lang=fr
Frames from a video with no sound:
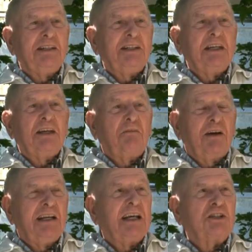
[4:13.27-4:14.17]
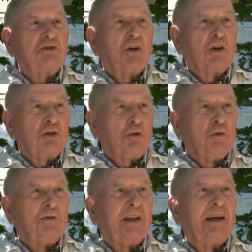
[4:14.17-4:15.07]
m'avait dit qu'il fallait que je
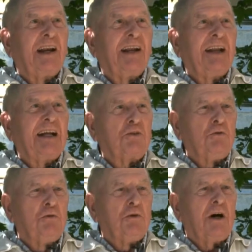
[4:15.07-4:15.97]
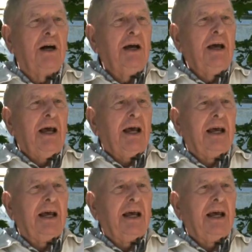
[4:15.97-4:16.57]
retourne dans la nature.